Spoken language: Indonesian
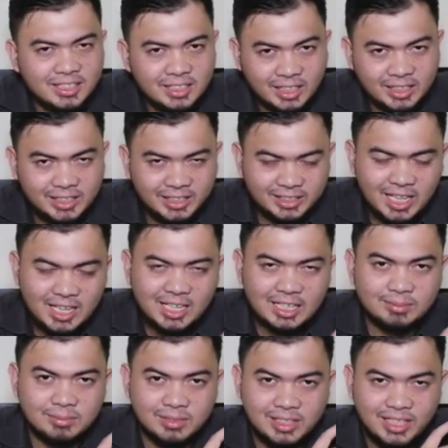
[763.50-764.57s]
Nanti kita
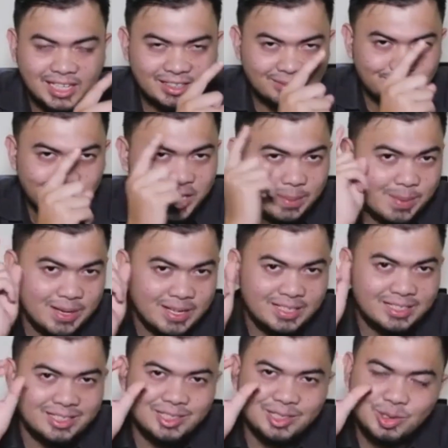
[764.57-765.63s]
akan lihat
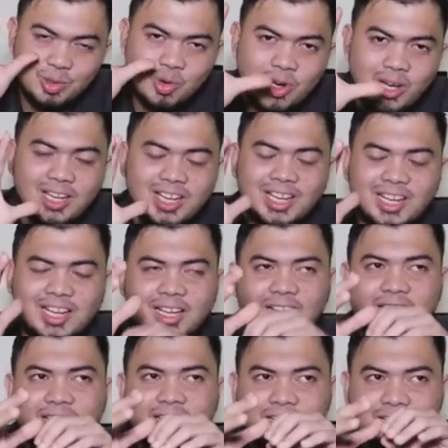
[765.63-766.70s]
bagaimana dua,
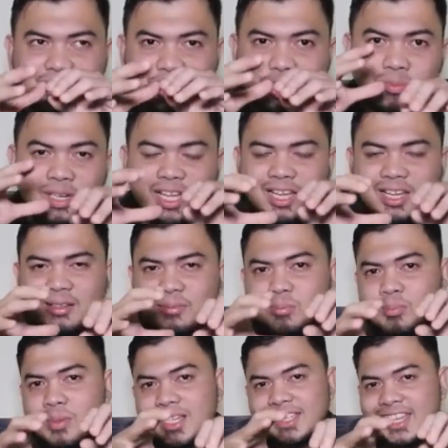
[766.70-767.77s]
uh, jumlah
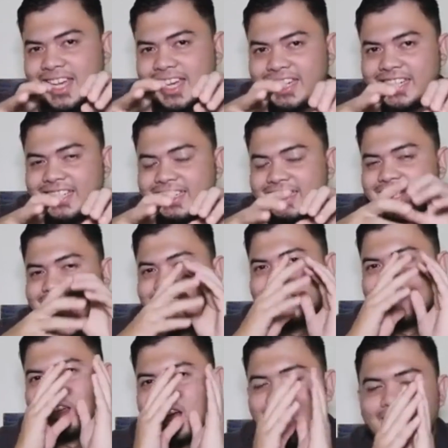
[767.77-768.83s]
masa ini
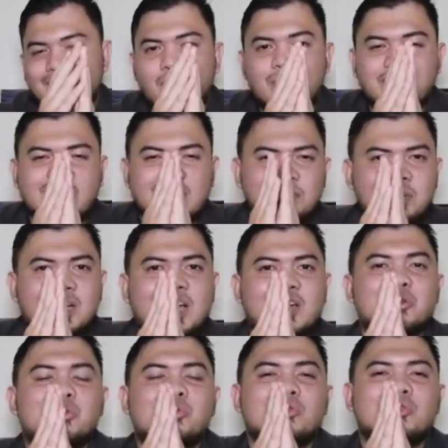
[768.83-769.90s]
memberikan
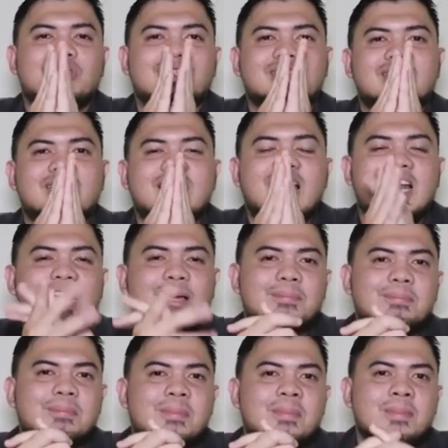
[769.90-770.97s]
pengaruh
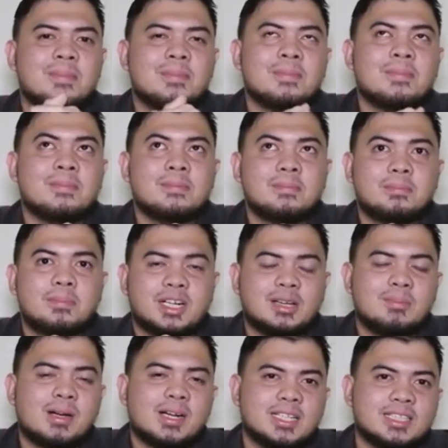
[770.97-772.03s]
dalam
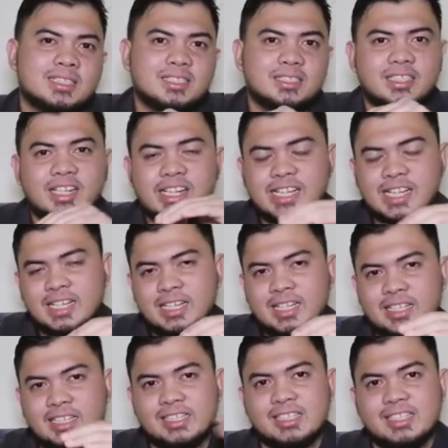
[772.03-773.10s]
perkembangan
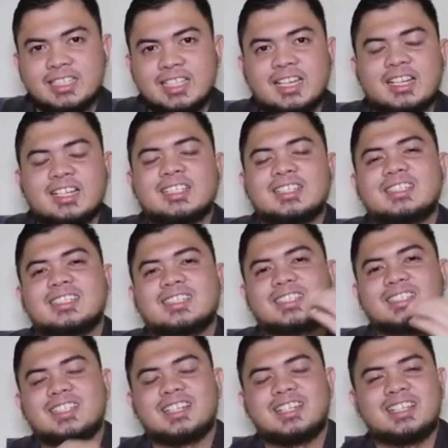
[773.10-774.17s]
kria sekarang,
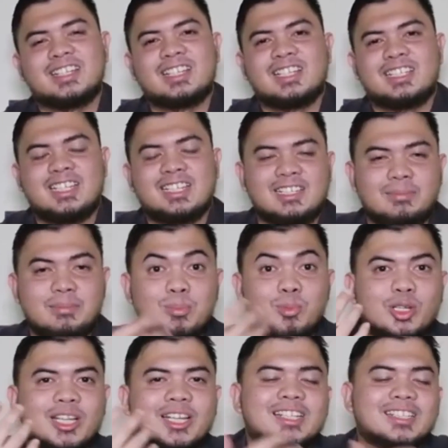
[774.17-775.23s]
kria yang lebih
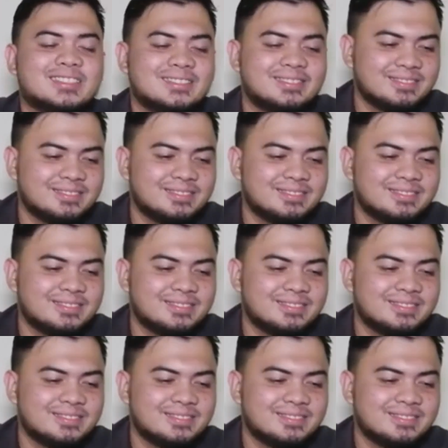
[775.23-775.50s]
modern.